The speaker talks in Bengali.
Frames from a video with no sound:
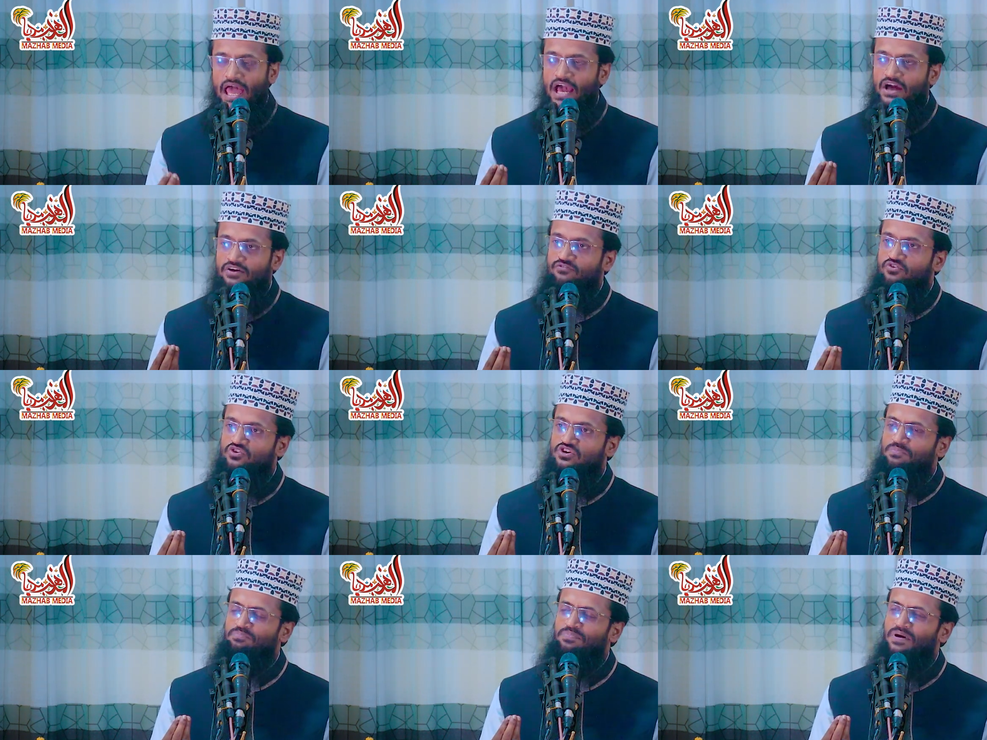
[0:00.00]
এক
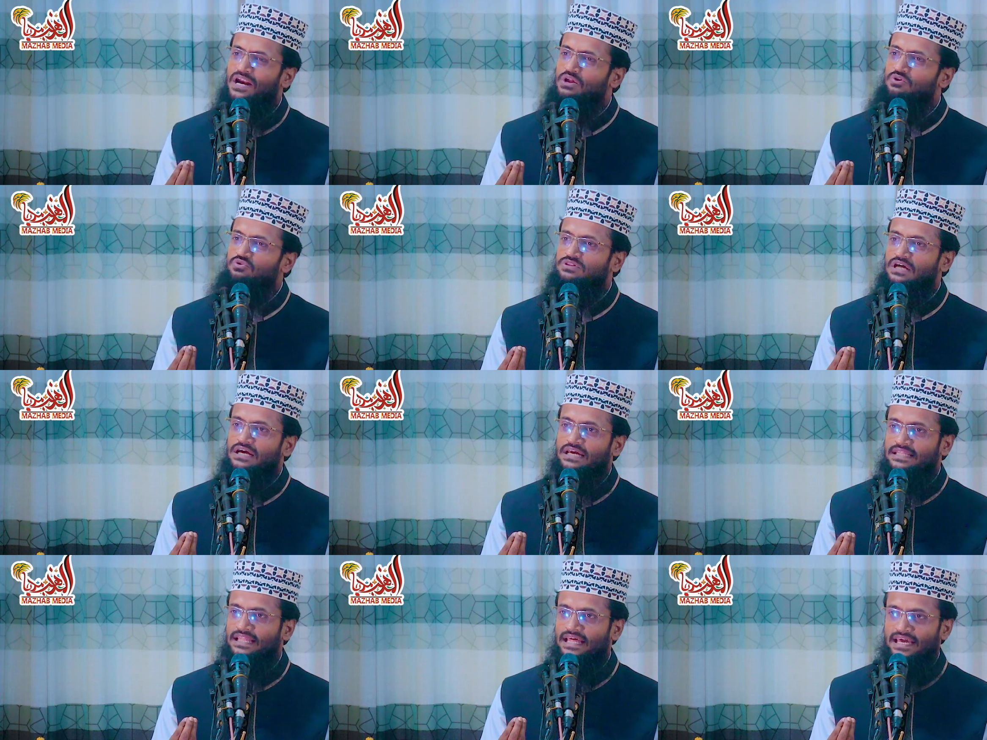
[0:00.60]
ফোঁটা পানিও
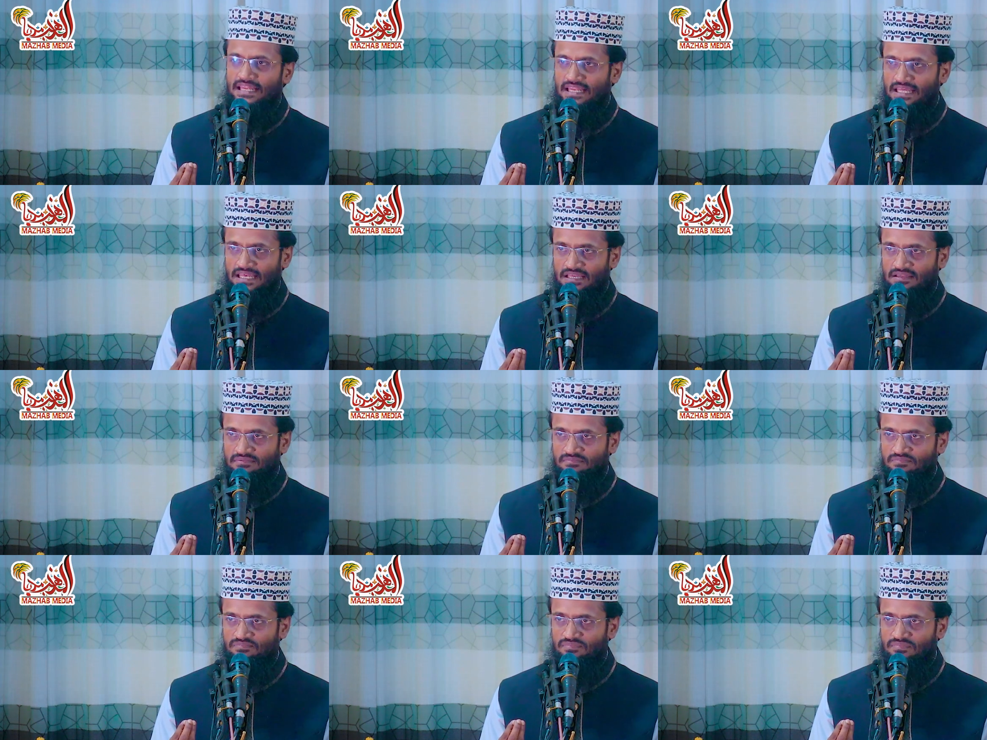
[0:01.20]
তাকে দেয়নি
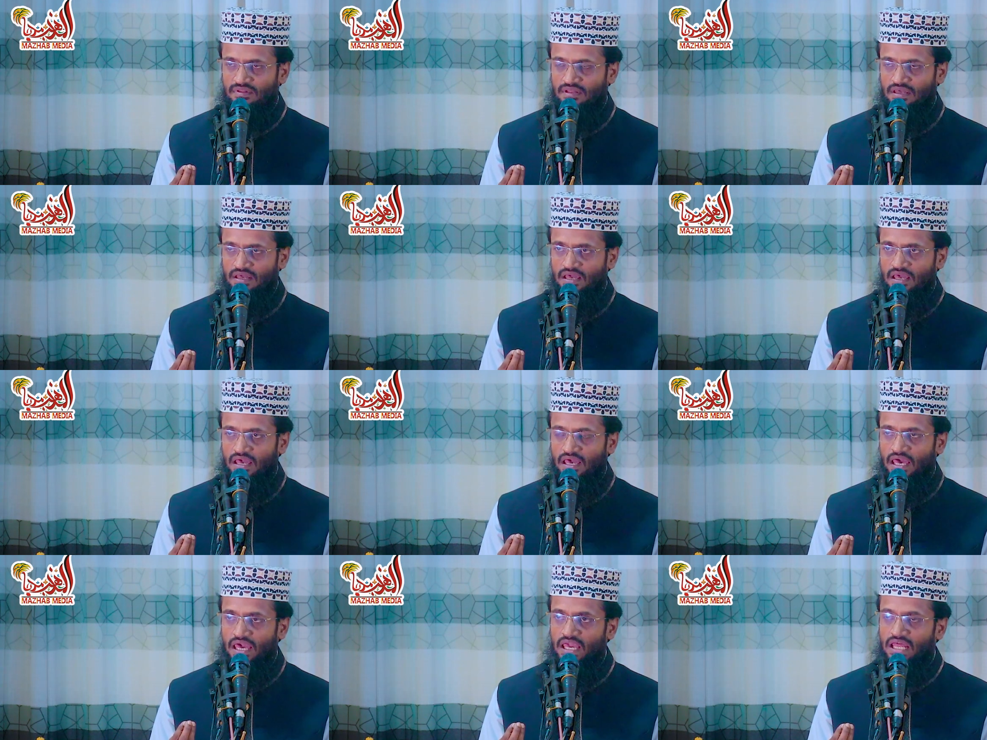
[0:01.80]

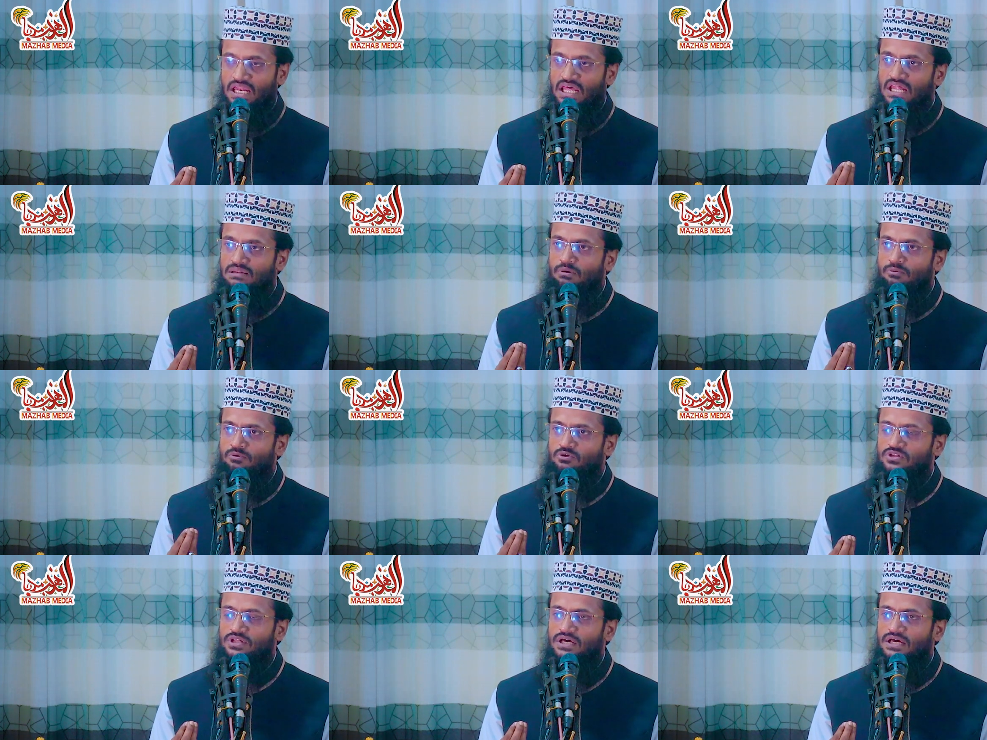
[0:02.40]
এই
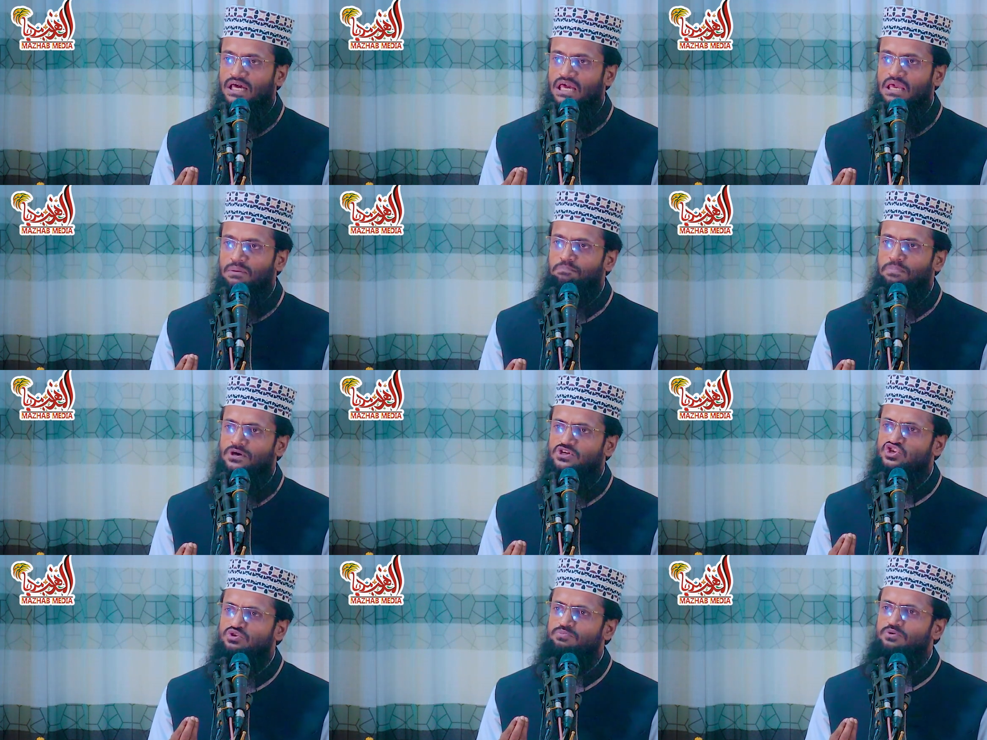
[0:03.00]
নির্মমতা এই
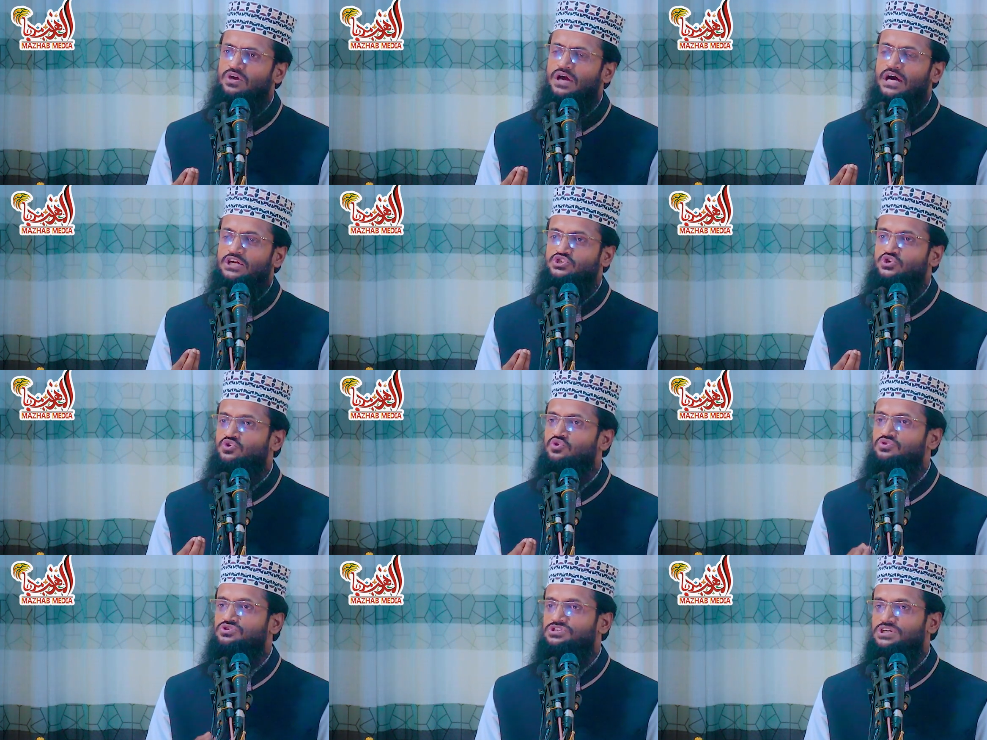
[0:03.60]
পাশবিক
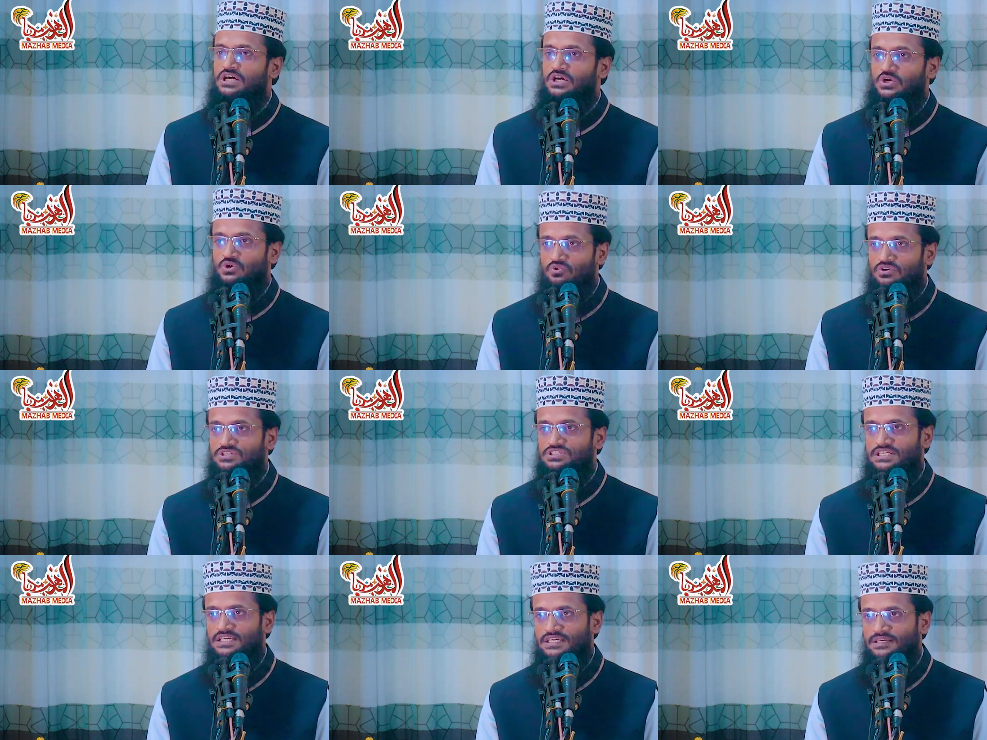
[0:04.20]
আচরণ যারা
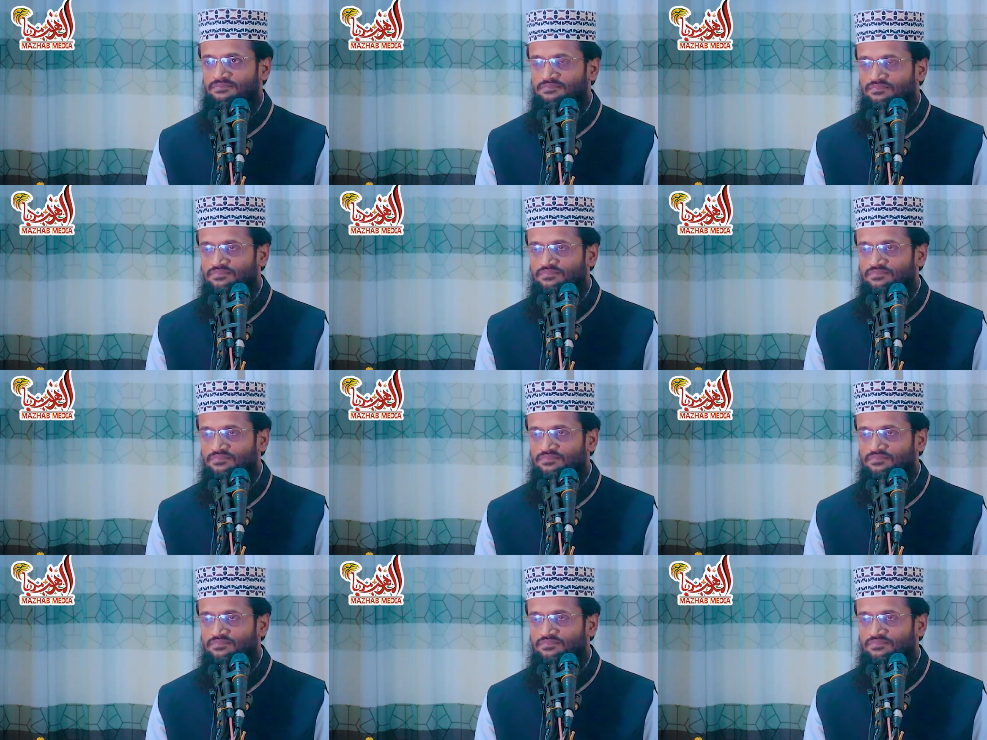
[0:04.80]
করেছে